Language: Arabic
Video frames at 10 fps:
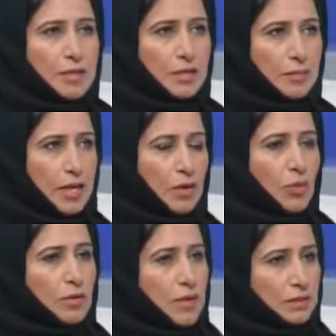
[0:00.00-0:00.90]
علمي
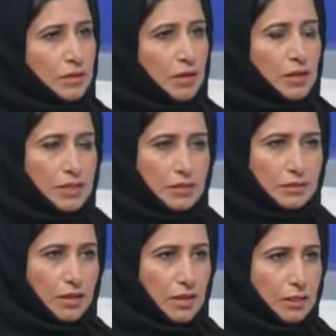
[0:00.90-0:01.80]
أول ما انطلقت هي
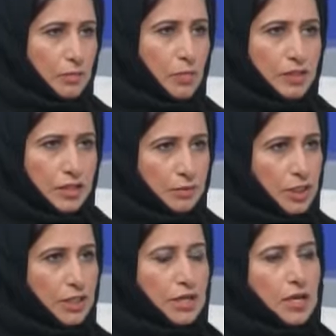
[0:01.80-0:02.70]
انطلقت مبادرة
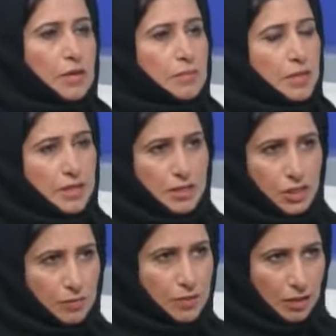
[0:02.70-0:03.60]
بشكل عام
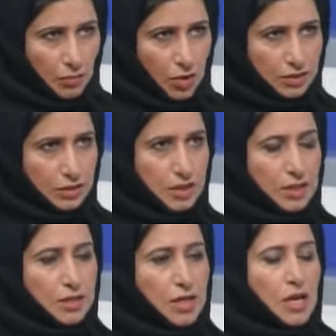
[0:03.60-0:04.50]
لجميع
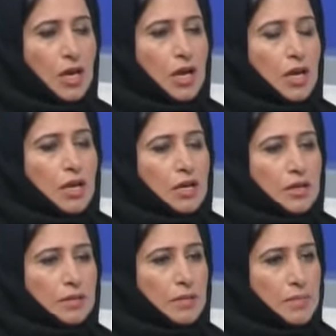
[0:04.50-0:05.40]
المواطنين
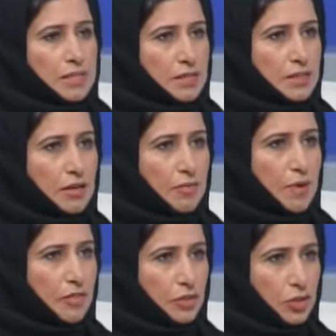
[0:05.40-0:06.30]
آه تم استحداث
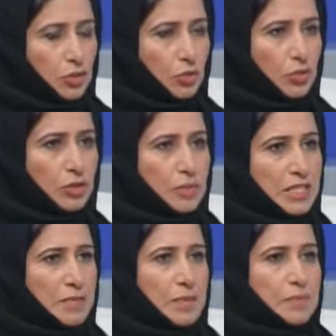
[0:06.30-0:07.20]
بعض الشروط
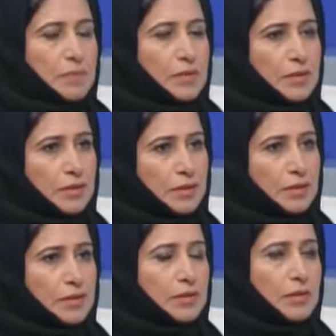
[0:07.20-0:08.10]
بسبب
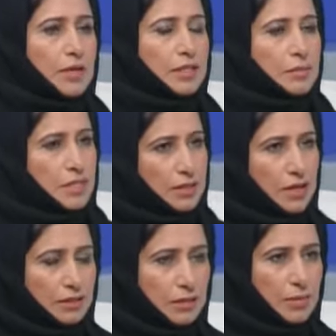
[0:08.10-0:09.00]
آه،, آه عدم
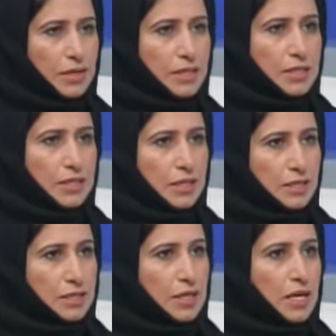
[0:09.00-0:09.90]
استطاعة المركز يعني
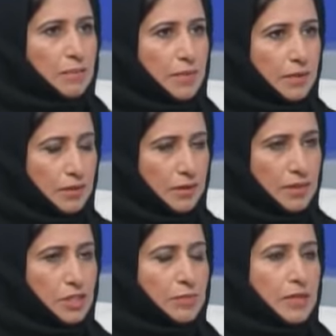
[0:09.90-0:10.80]
لاستيعاب
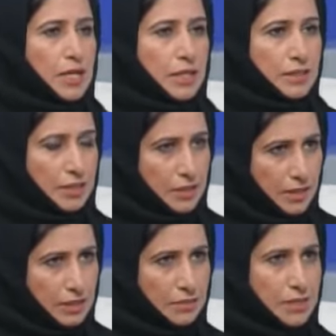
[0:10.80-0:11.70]
آه جميع جميل. الأعداد
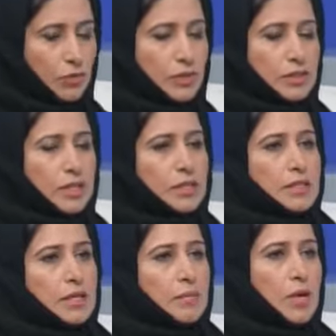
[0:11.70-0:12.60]
التي سوف
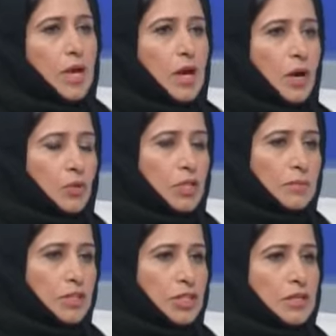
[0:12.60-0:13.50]
تتقدم مه.
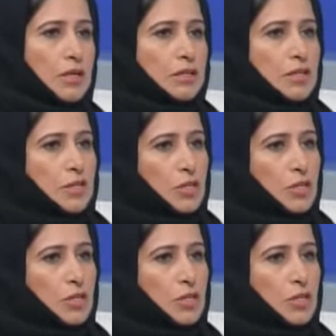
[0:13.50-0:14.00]
وتم اشتراط أن